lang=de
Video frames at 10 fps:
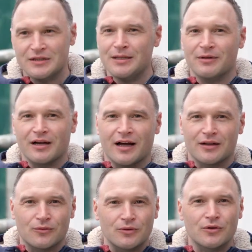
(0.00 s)
7
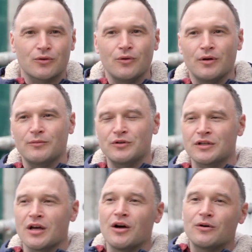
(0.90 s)
Grad runterkühlen
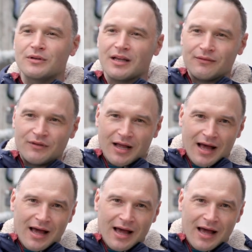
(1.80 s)
muss und dann wieder